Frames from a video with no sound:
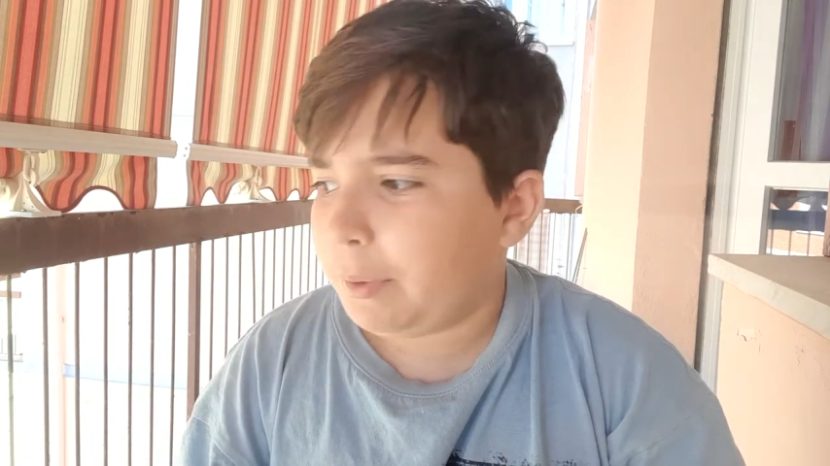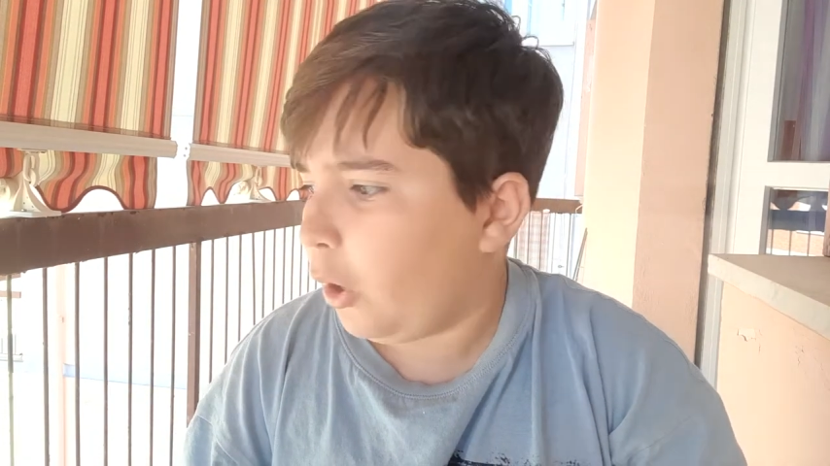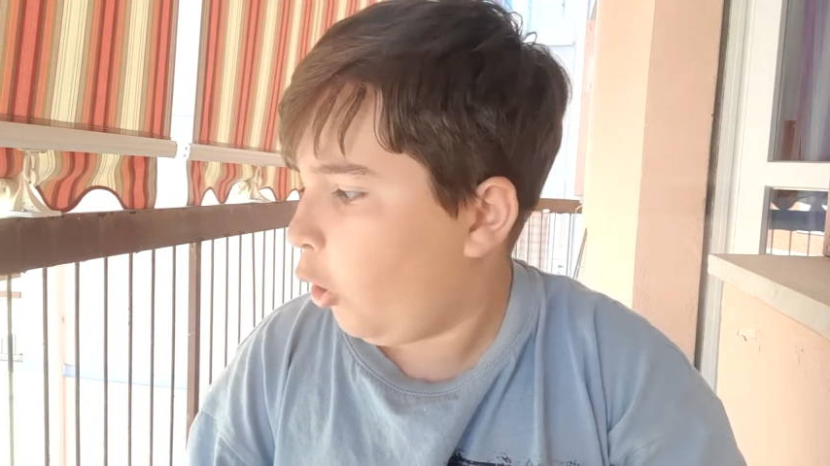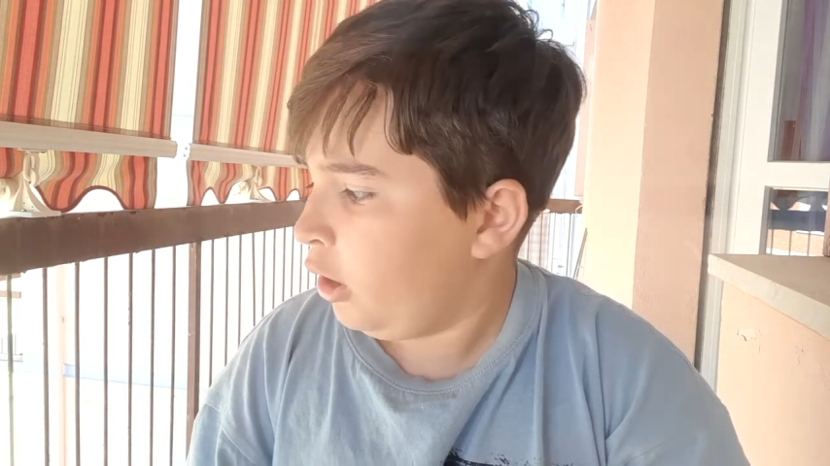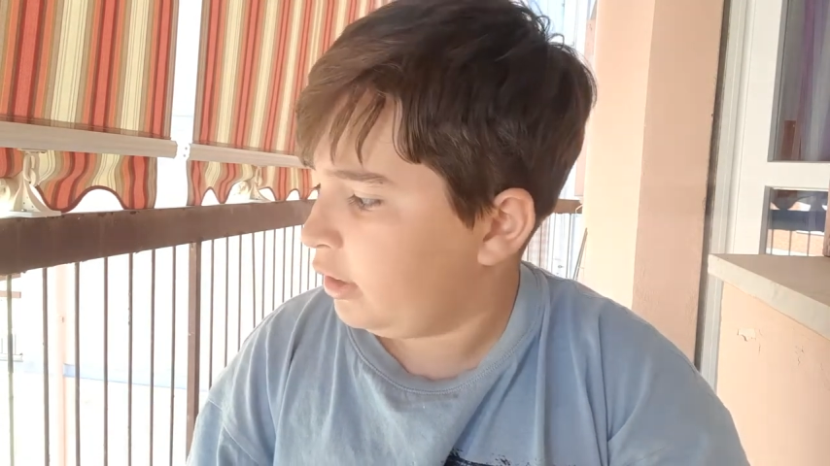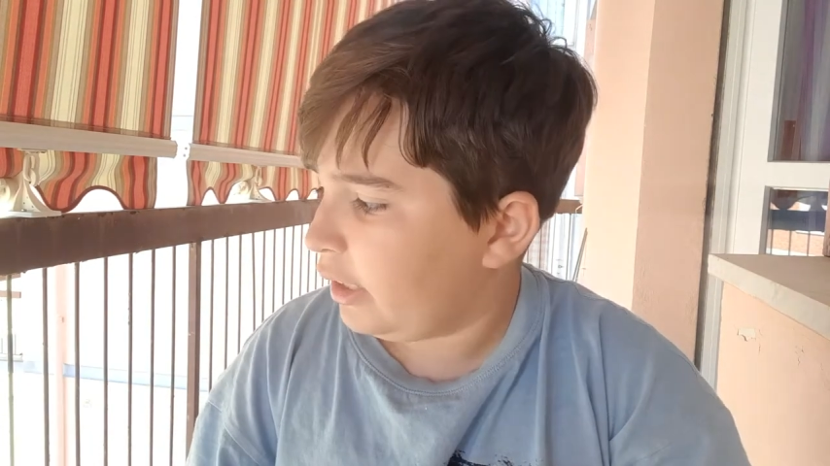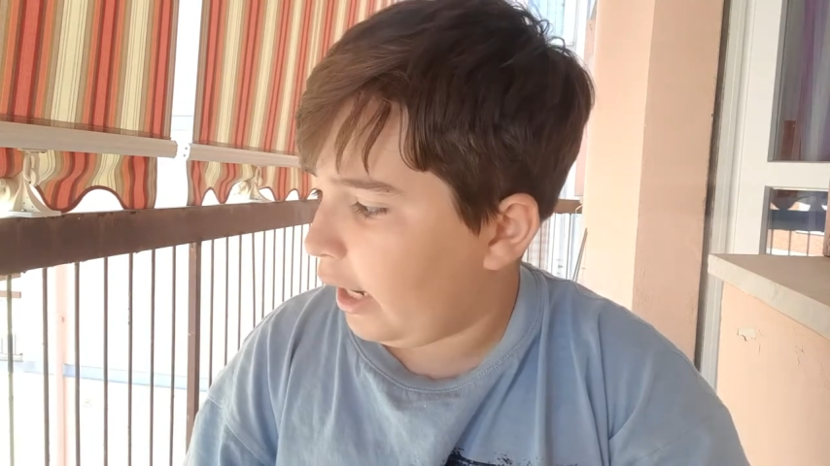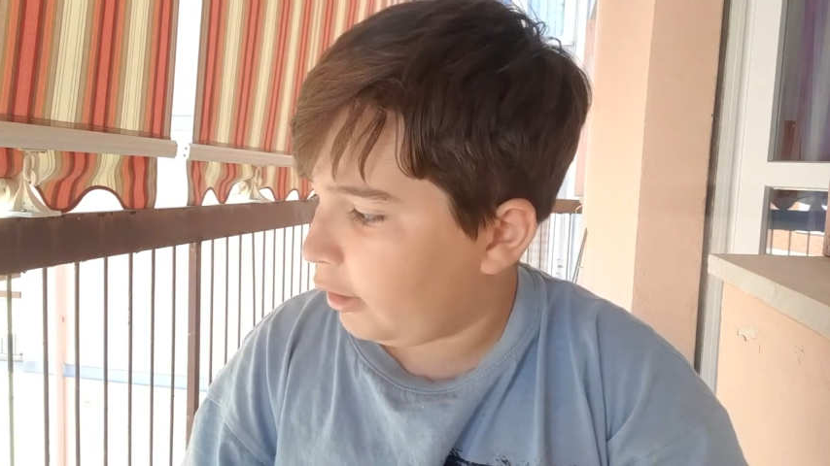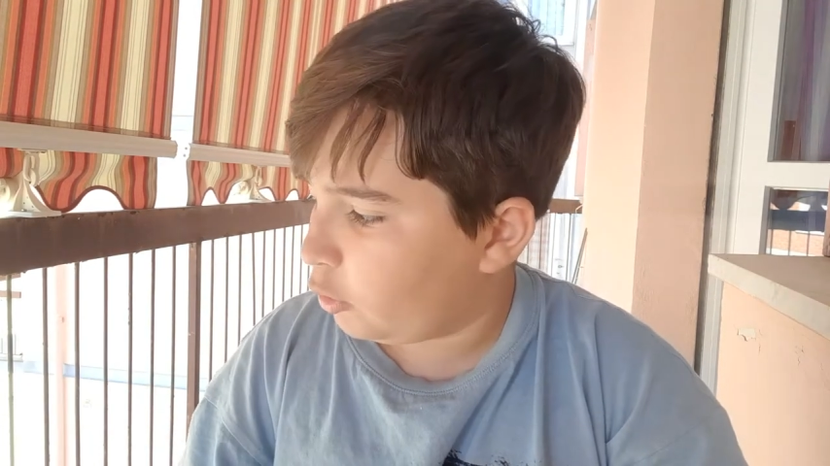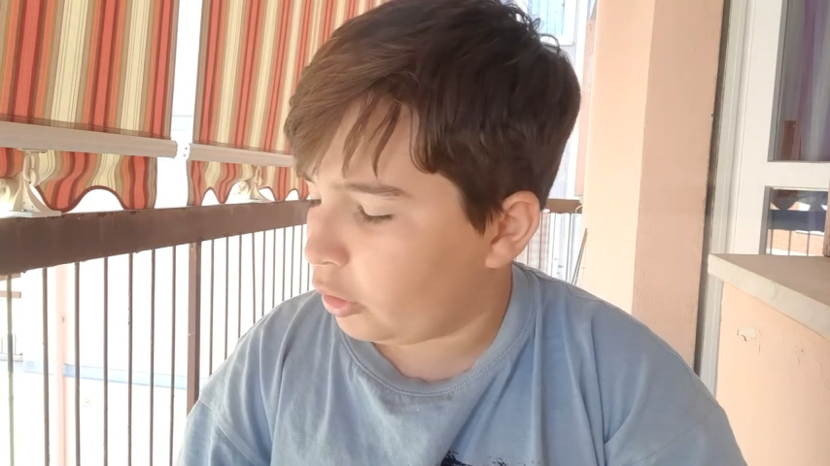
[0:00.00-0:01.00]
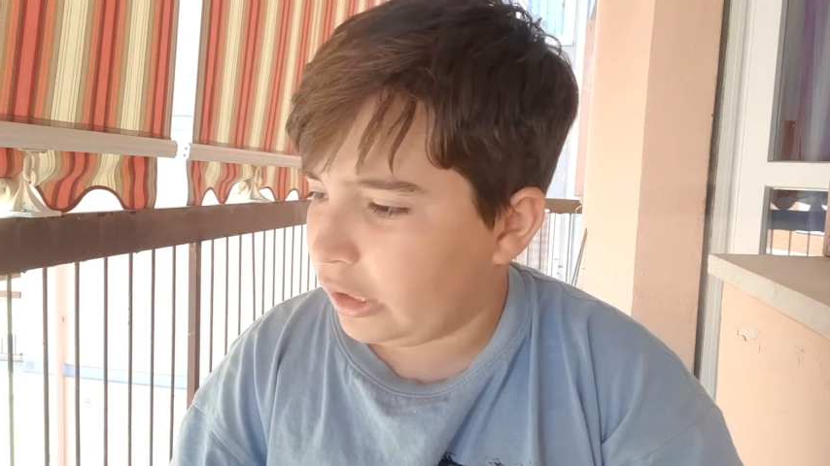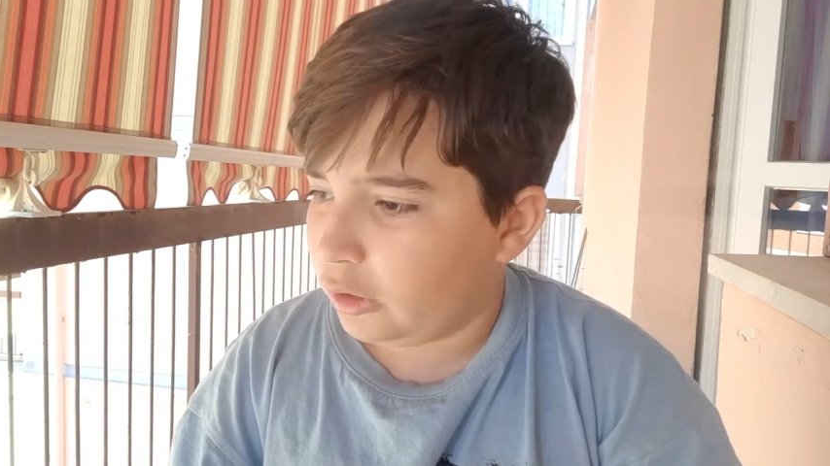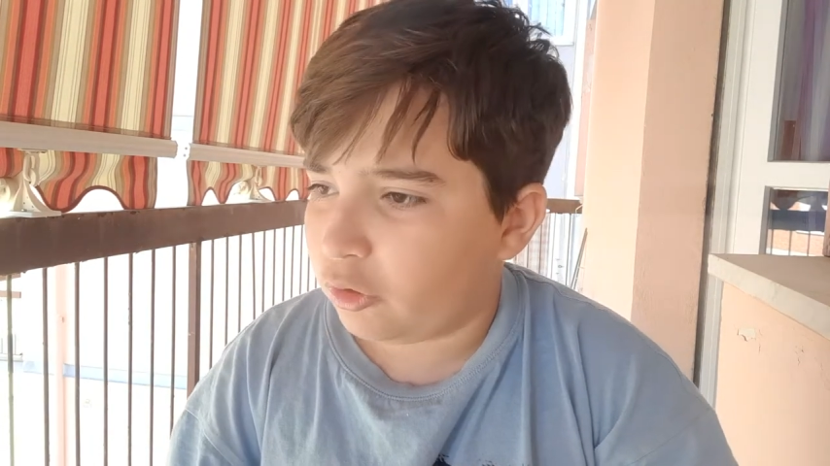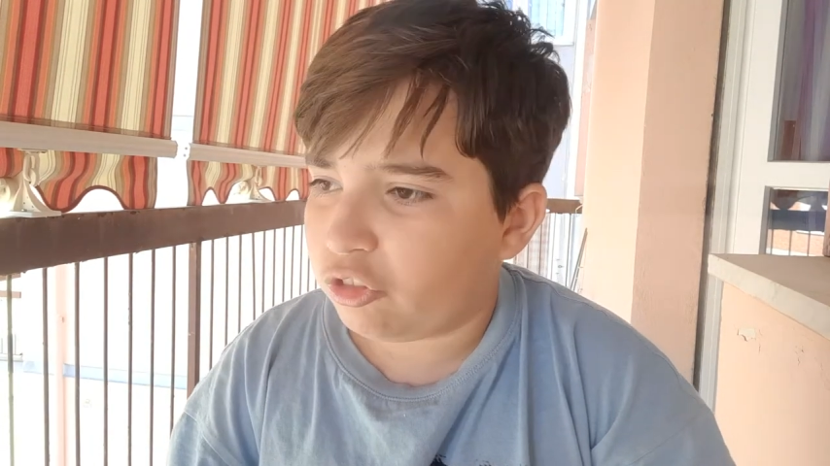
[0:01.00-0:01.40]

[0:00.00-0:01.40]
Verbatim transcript: però oltre al Torino